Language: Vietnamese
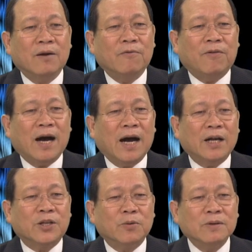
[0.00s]

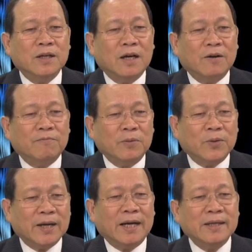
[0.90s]
và chủng ngừa phong
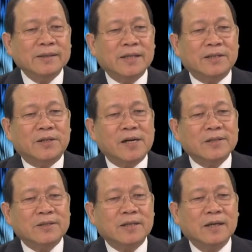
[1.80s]
độc gánh
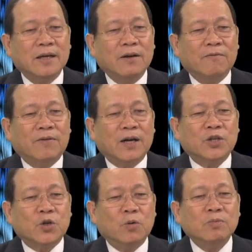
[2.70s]
tetanus và
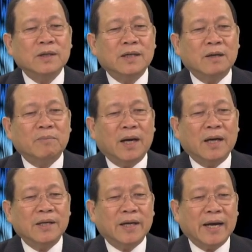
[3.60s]
chủng ngừa
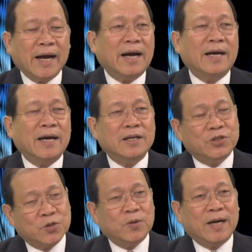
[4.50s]
bệnh dời ăn hay là
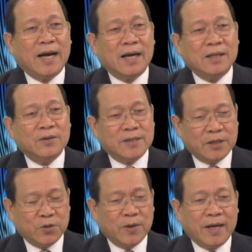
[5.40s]
zona tôi sẽ
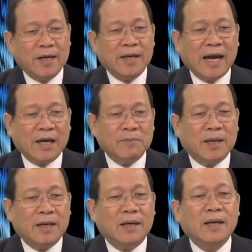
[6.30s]
chú ý hai cái
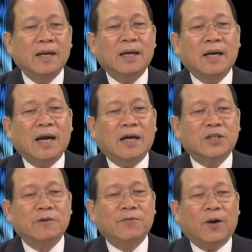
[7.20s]
bệnh là
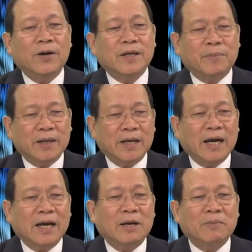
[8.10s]
sưng phổi và bệnh dời
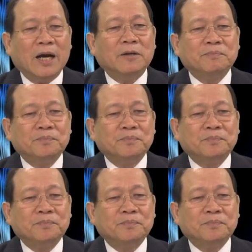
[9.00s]
ăn ngày hôm nay